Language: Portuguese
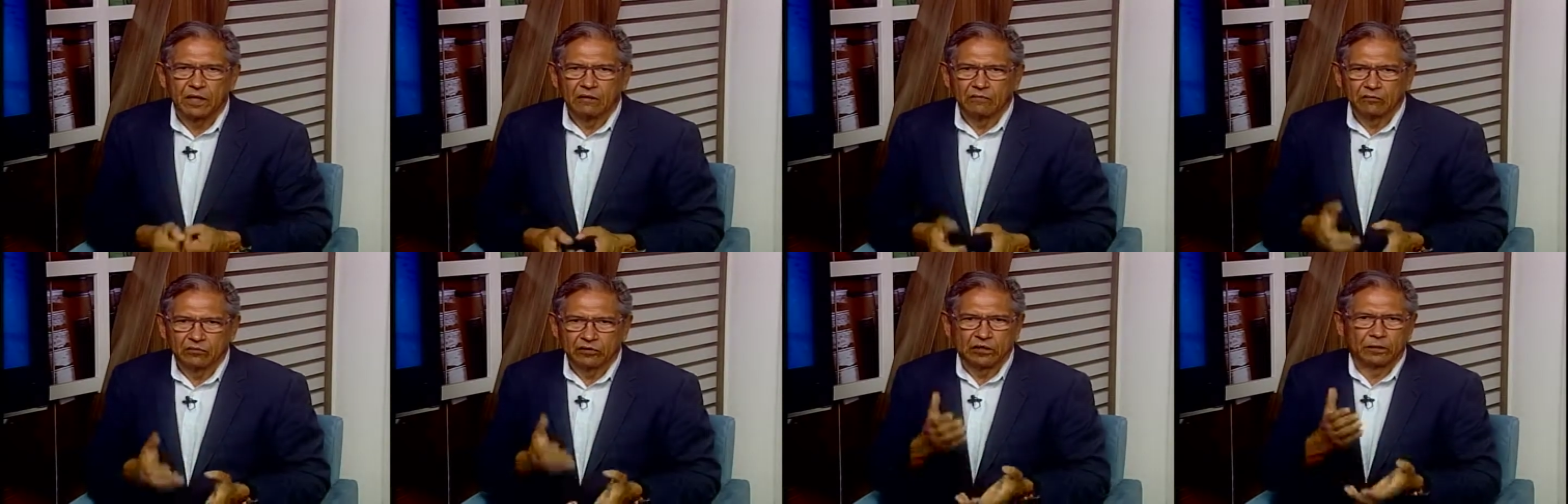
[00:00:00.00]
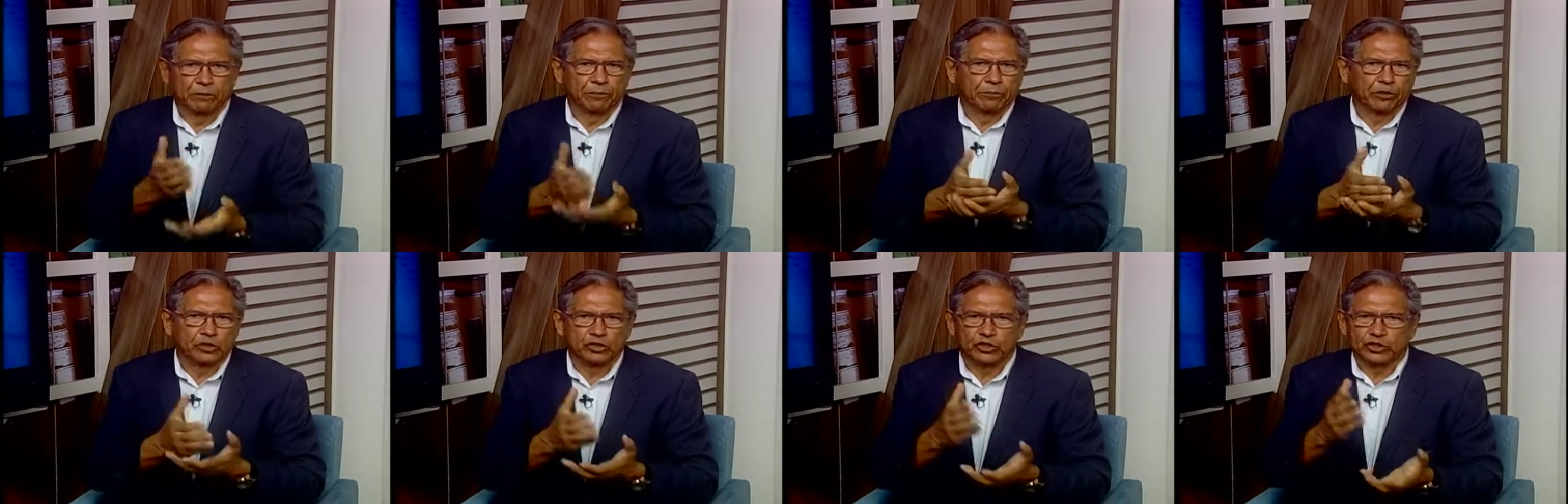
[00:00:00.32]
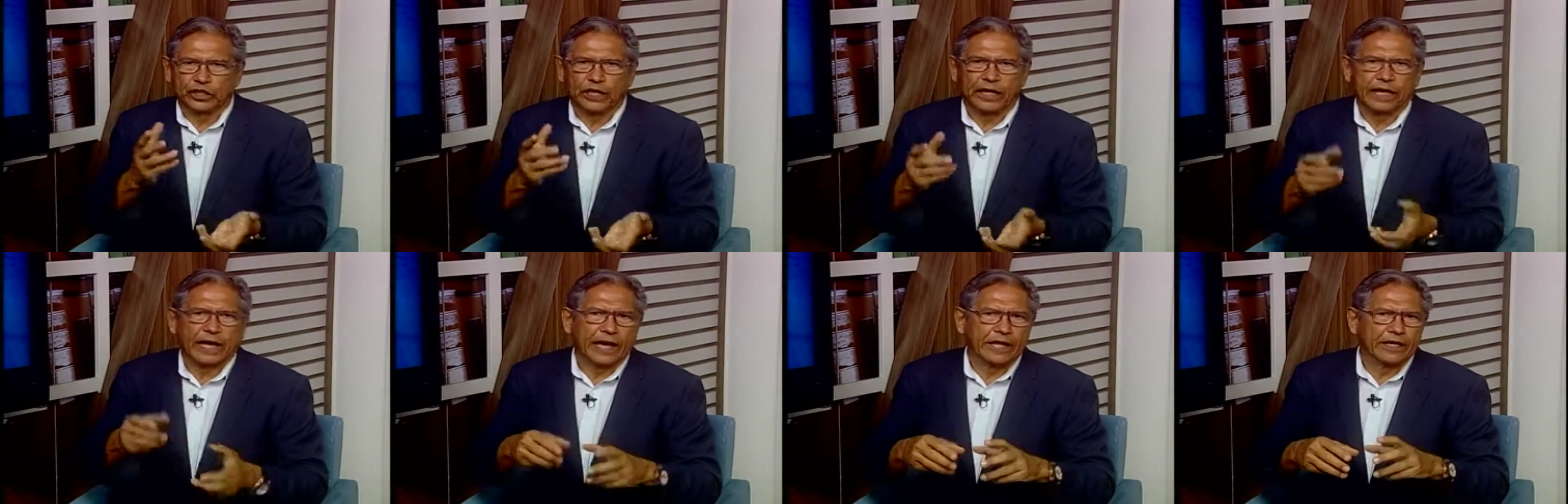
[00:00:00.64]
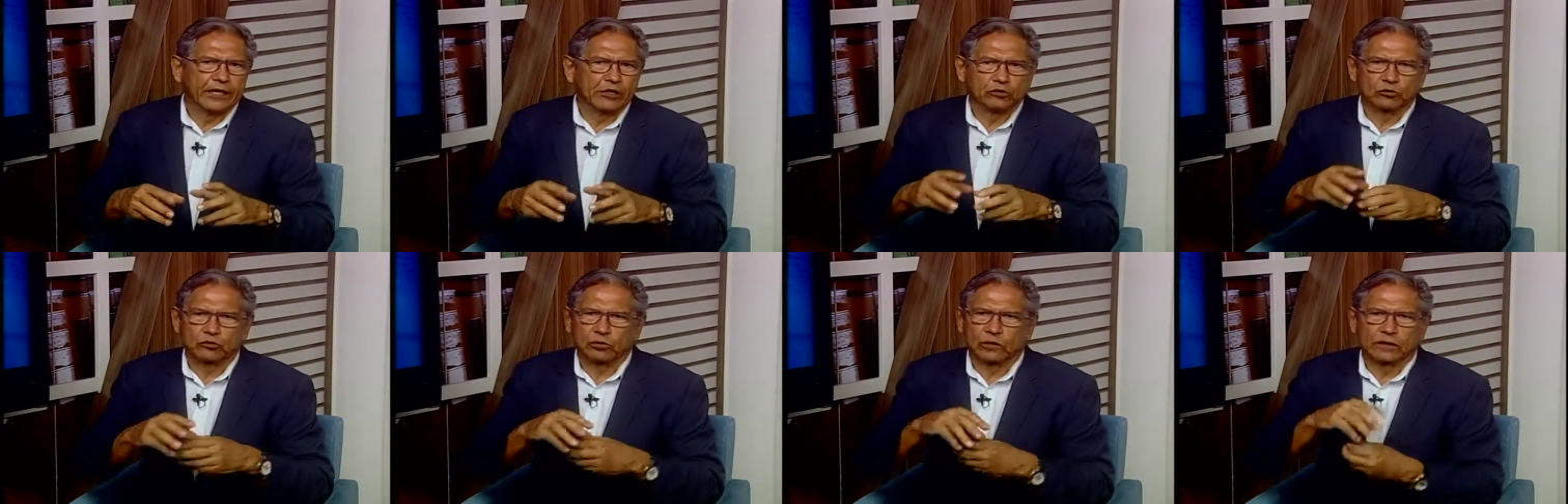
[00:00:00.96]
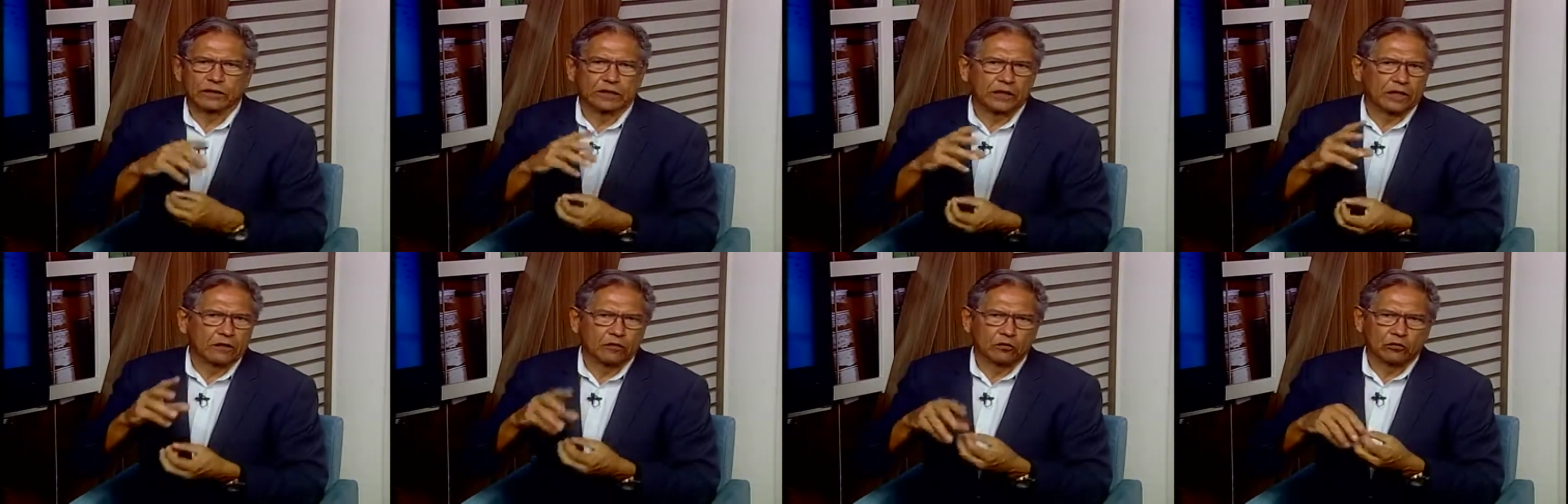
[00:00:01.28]
Você pode checar isso
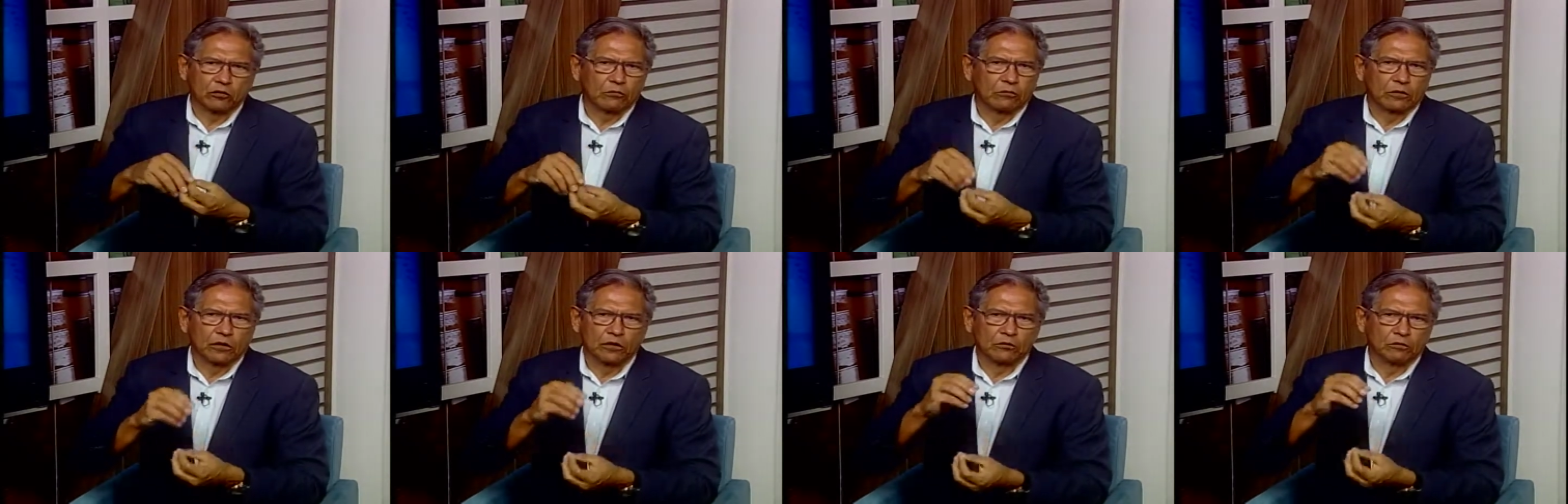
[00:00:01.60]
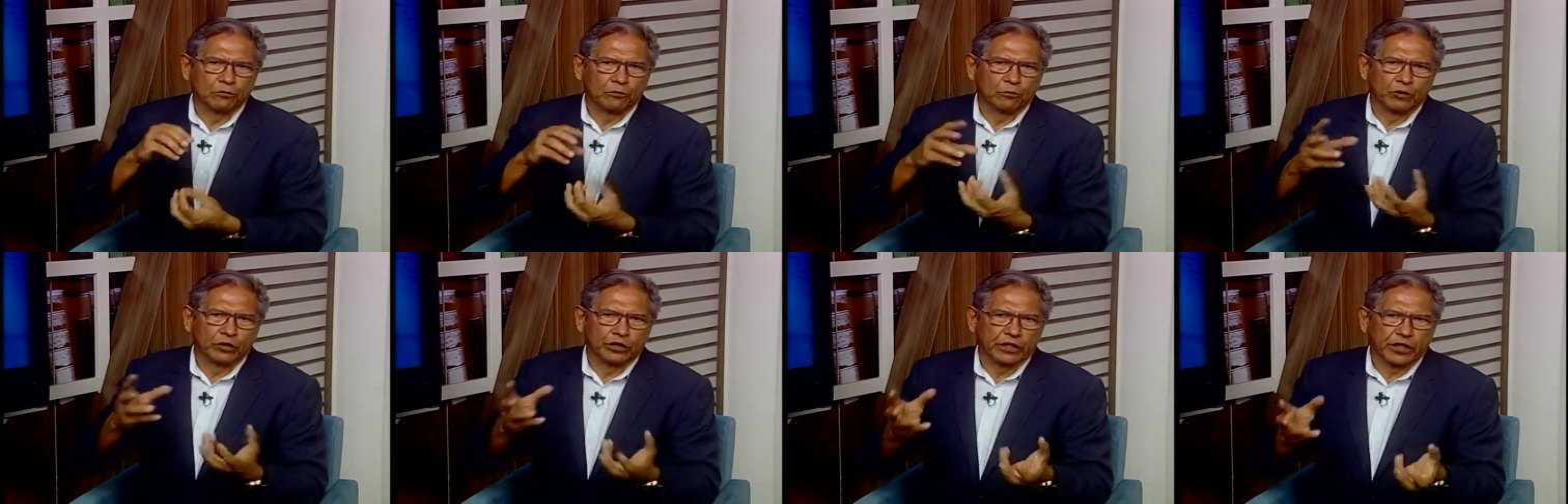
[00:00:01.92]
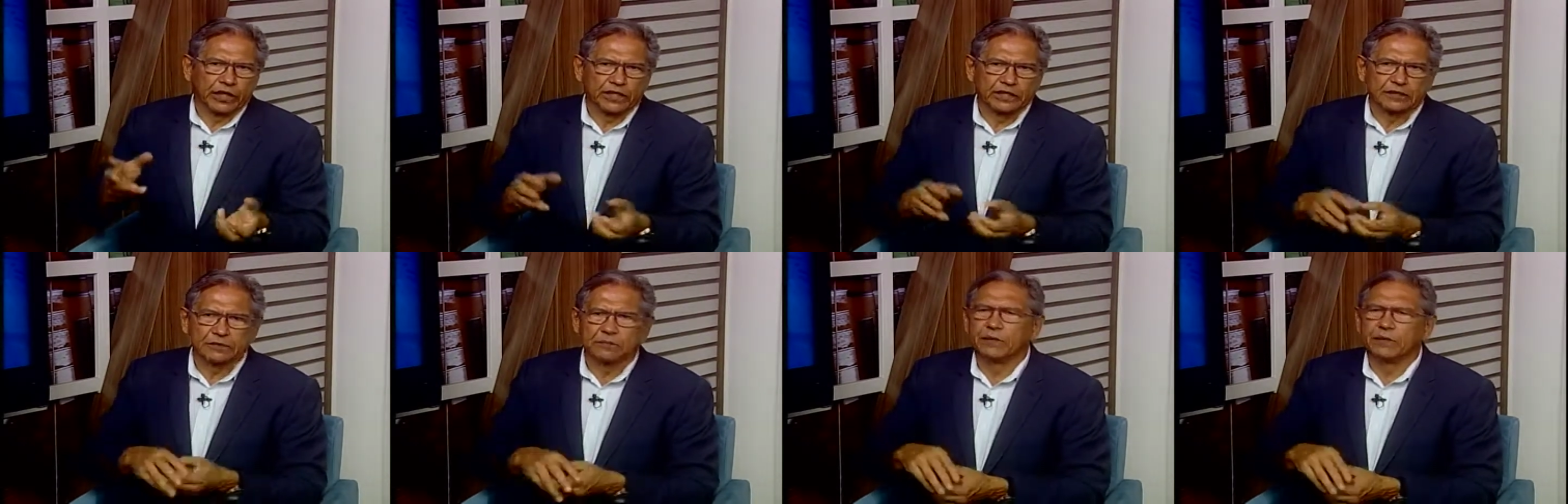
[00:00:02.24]
até tomando por três